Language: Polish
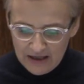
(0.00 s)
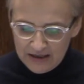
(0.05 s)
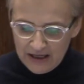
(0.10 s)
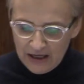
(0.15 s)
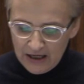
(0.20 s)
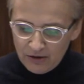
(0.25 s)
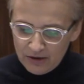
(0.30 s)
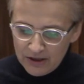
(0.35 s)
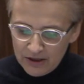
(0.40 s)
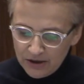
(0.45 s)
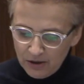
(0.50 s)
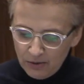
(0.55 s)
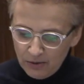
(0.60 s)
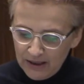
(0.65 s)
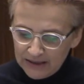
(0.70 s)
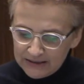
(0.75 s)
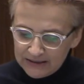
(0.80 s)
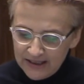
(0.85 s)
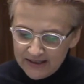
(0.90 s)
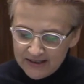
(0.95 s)
na kolejną
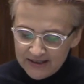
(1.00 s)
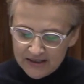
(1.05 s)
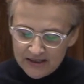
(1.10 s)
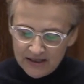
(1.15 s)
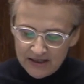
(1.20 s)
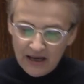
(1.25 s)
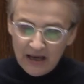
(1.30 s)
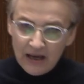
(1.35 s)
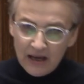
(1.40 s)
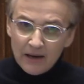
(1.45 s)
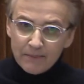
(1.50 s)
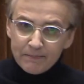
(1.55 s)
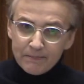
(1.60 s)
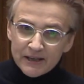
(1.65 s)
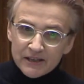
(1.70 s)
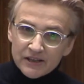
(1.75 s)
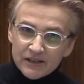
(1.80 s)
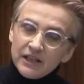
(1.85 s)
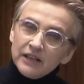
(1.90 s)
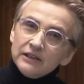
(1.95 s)
kadencję
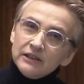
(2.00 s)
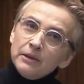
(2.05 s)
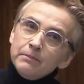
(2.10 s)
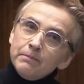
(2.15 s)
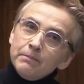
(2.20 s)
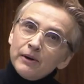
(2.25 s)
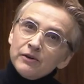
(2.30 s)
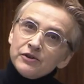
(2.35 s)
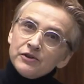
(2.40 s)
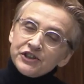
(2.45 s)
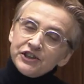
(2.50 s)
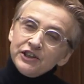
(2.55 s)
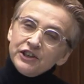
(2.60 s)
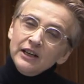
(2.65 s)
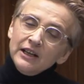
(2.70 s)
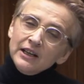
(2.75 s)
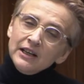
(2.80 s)
prezydentem Polski.